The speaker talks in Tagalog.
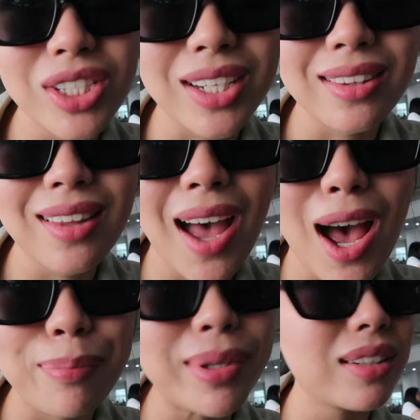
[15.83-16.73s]
shit
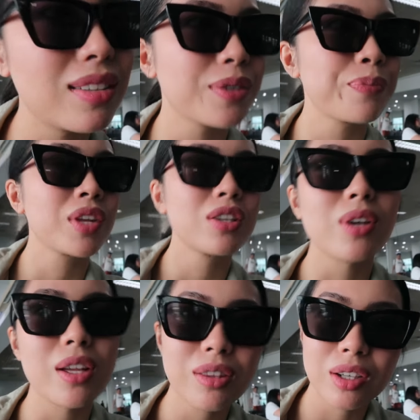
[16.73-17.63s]
happened.
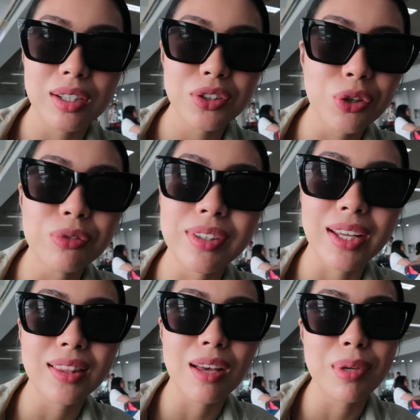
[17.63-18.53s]
So I thought yung
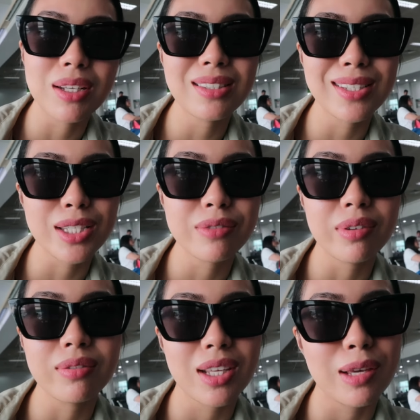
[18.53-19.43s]
flight namin is
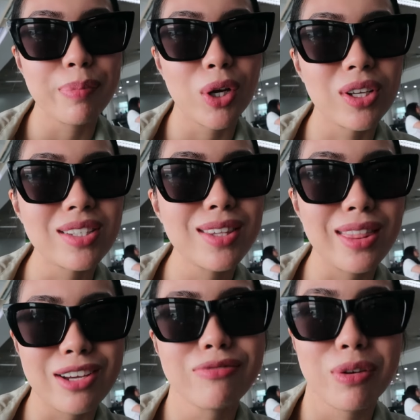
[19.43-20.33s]
6.50 pero it's
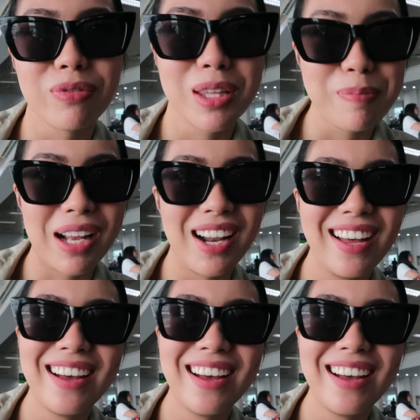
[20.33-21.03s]
3.50 pa na.